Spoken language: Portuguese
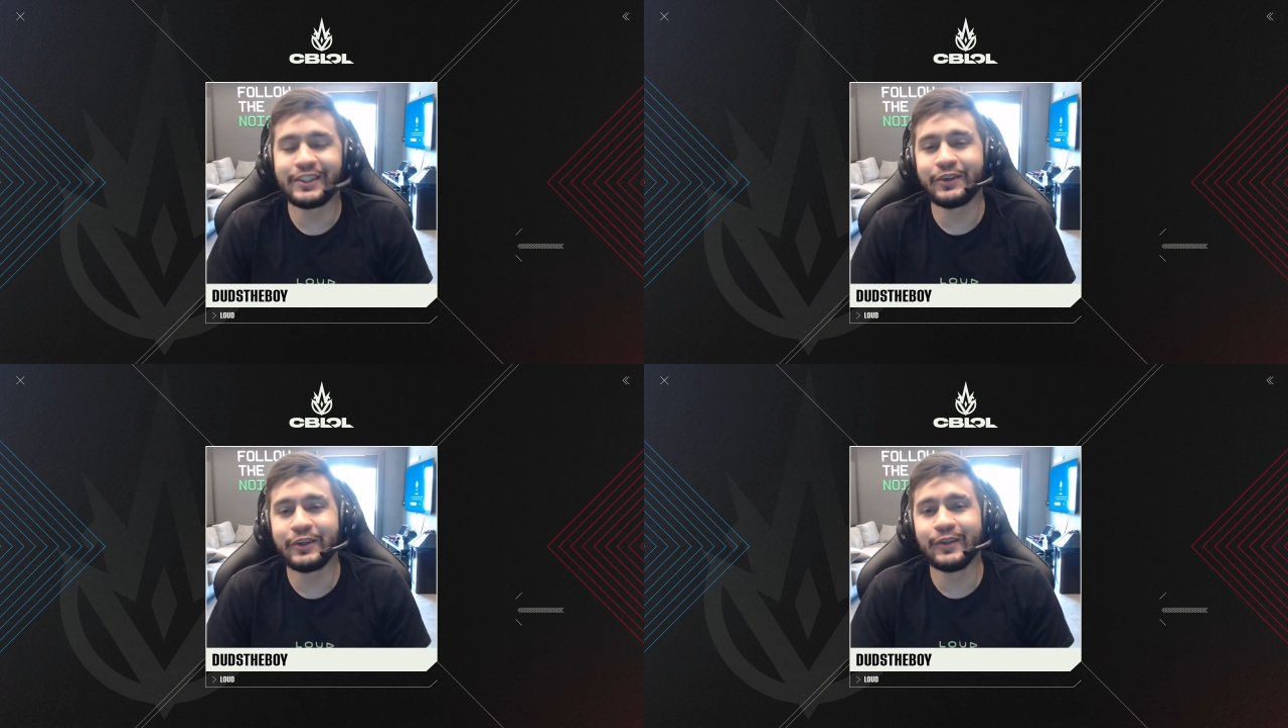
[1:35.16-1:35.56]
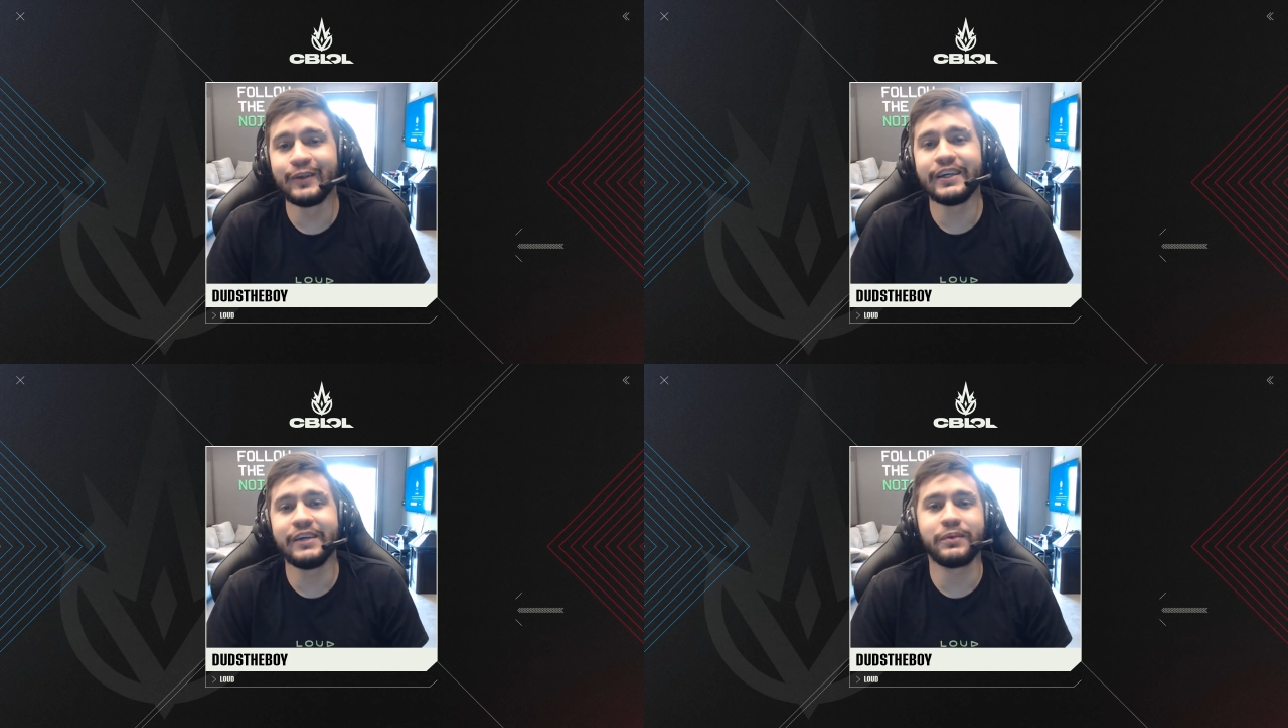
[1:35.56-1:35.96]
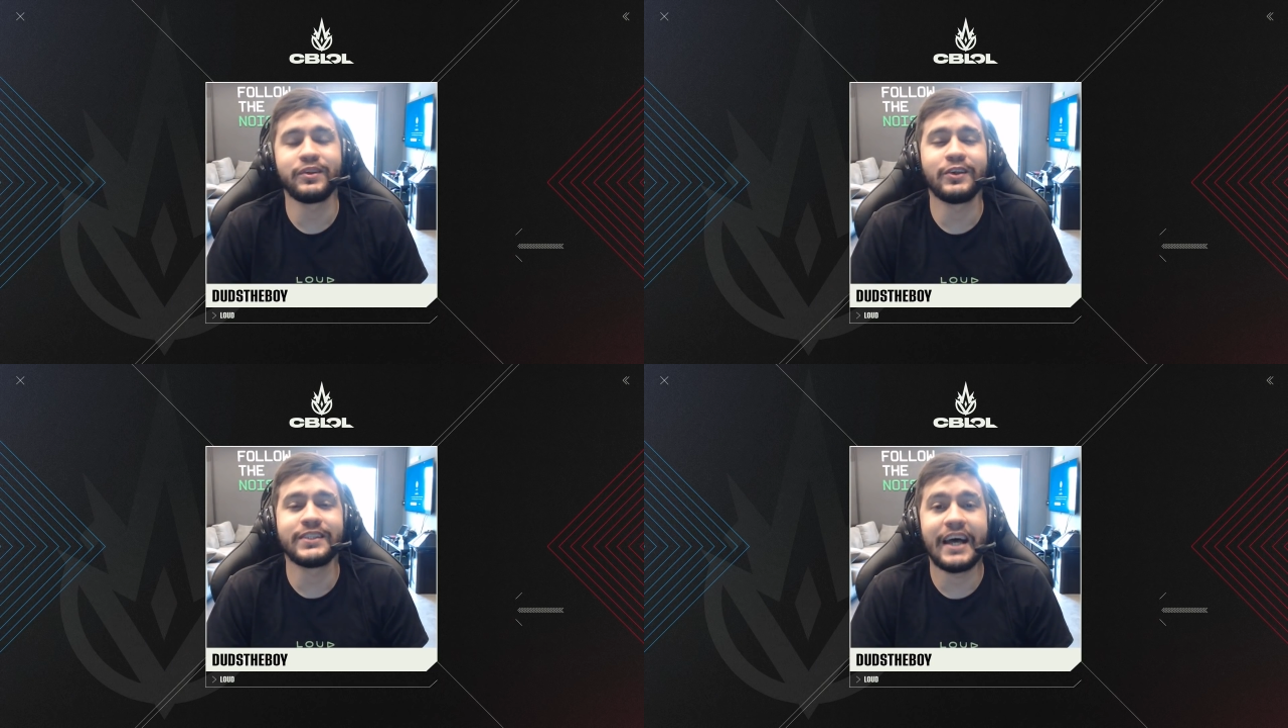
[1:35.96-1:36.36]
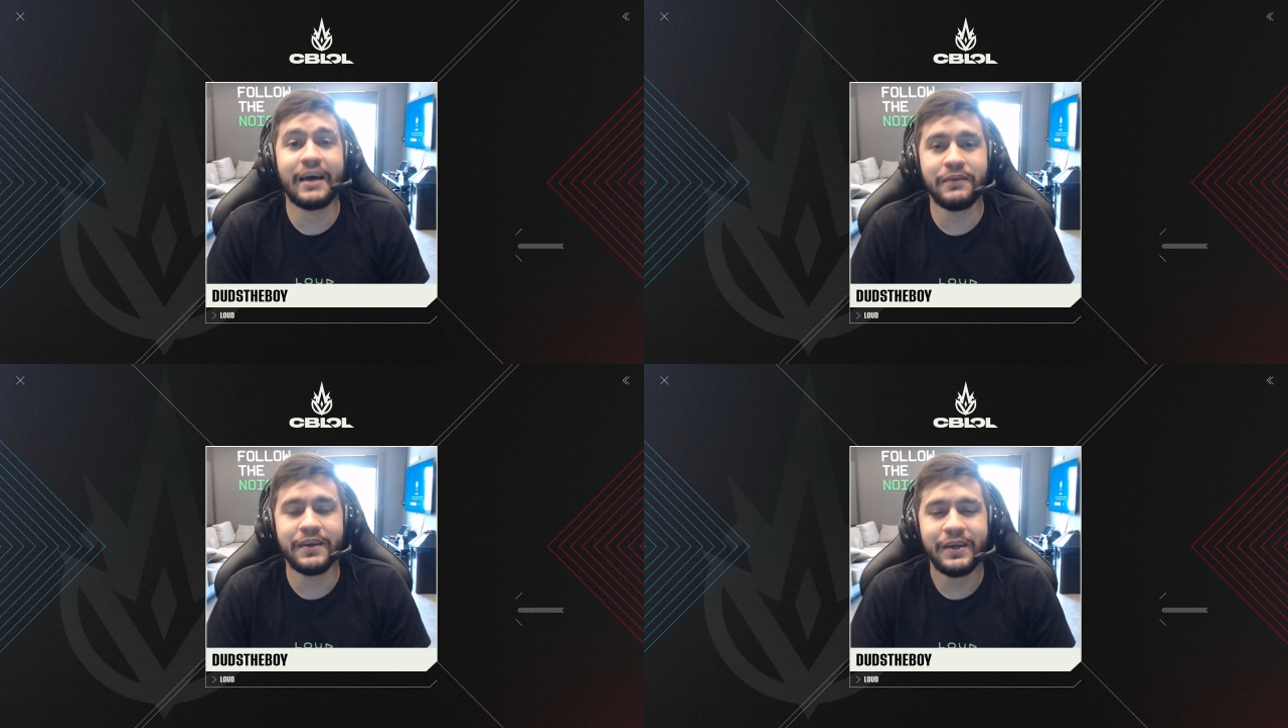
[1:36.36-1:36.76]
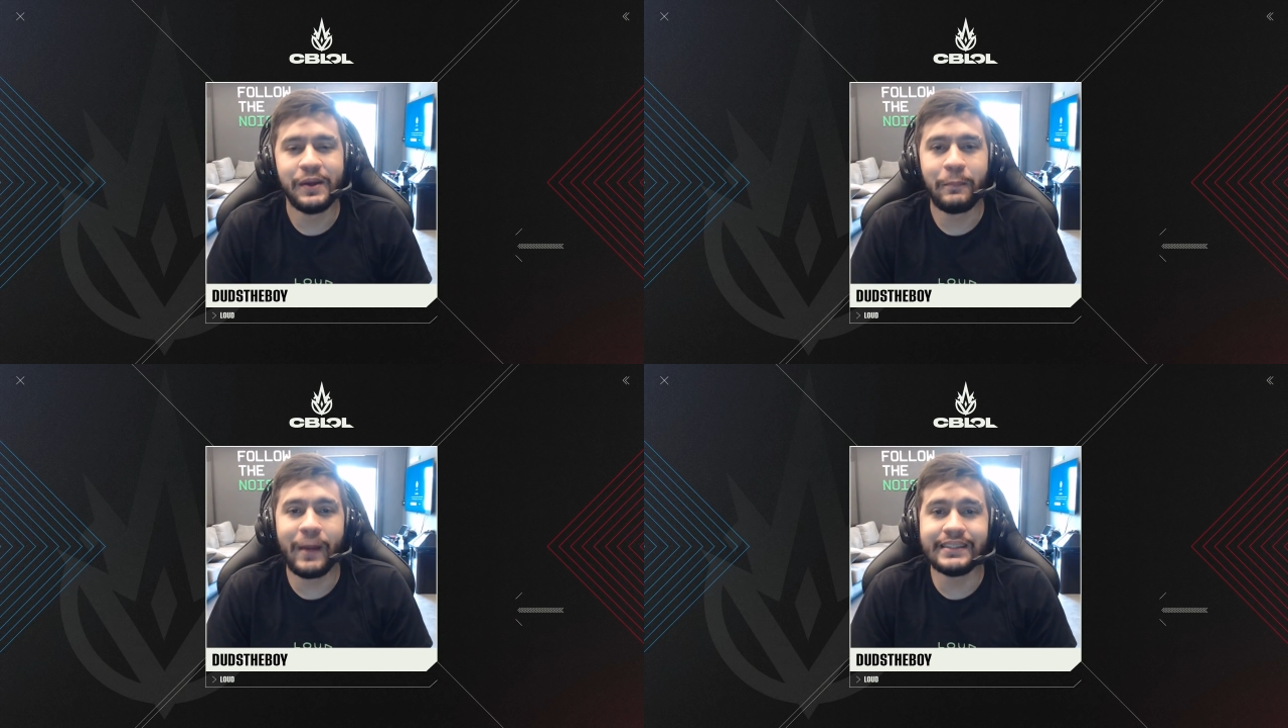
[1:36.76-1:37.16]
sou tricolor aí, o pessoal sabe.
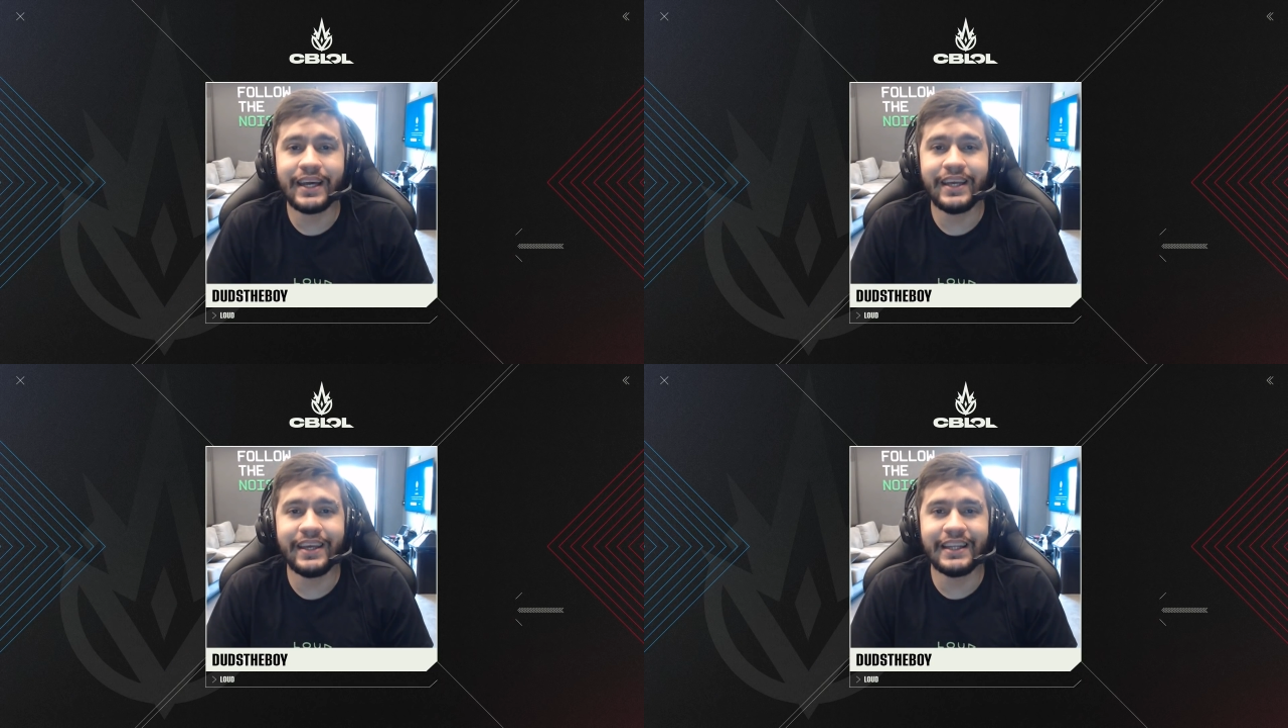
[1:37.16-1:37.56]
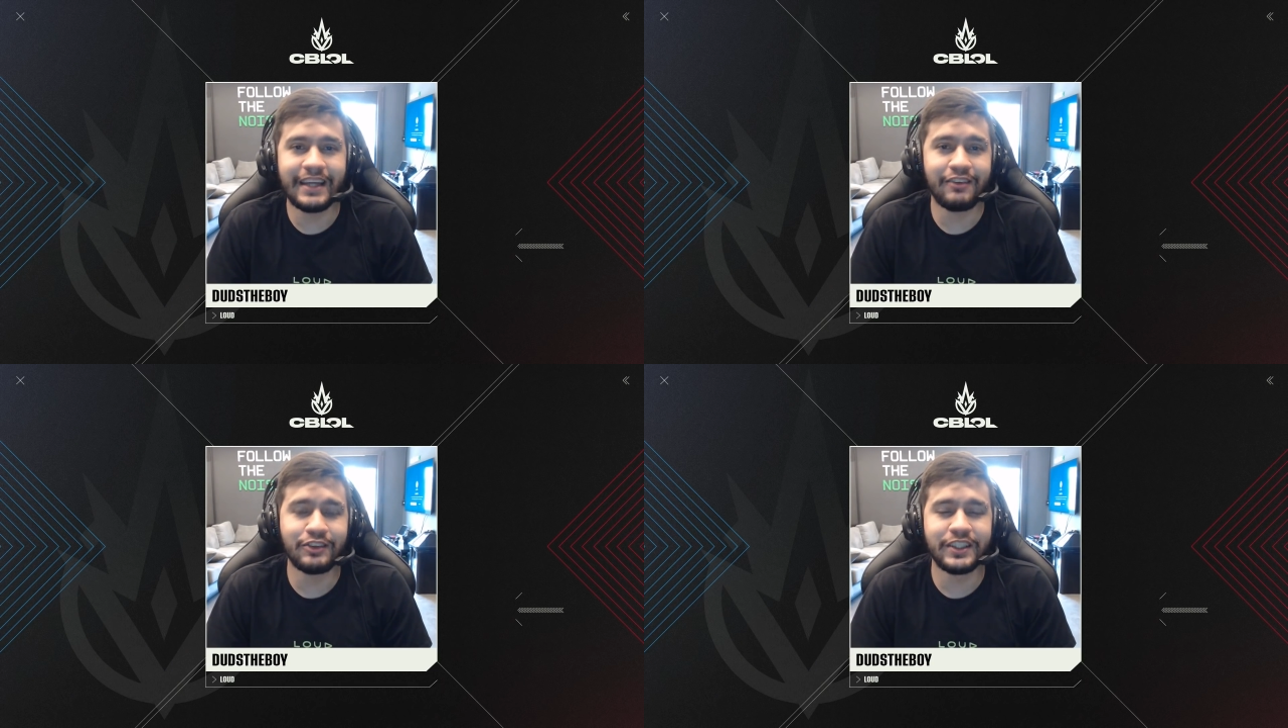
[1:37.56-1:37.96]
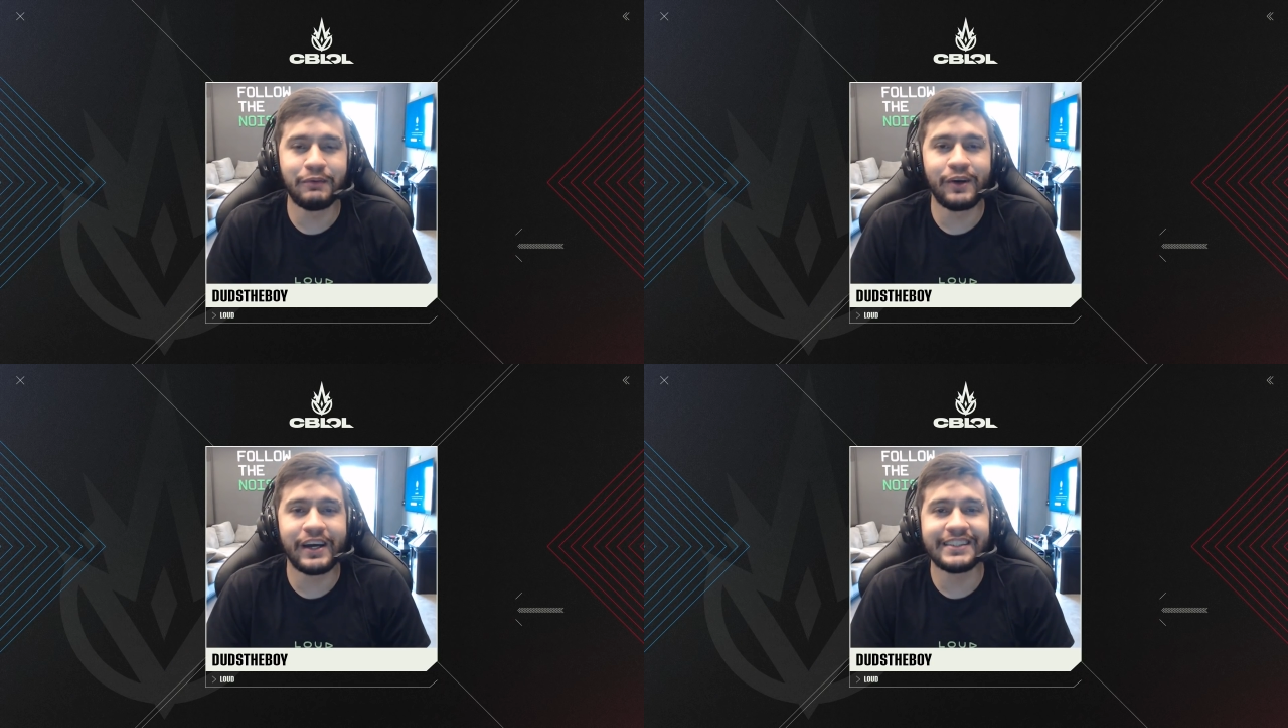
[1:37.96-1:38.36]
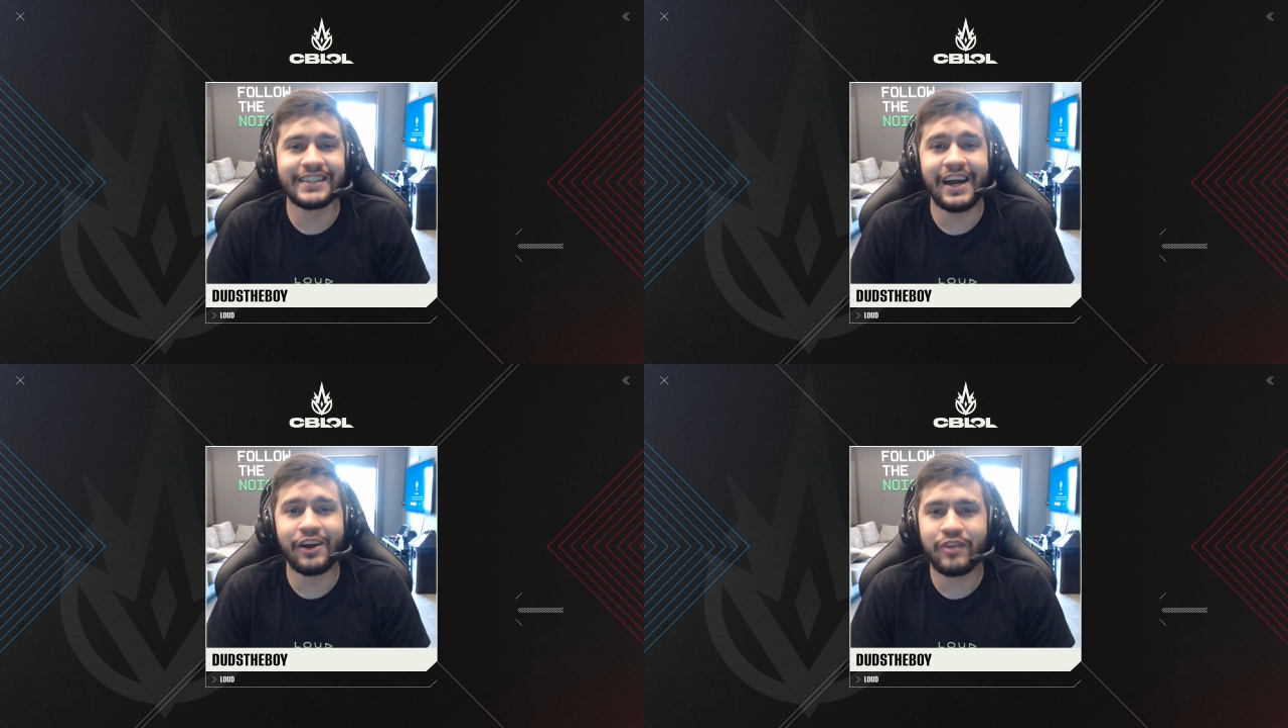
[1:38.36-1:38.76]
Mas aí ele tava usando meu casaco,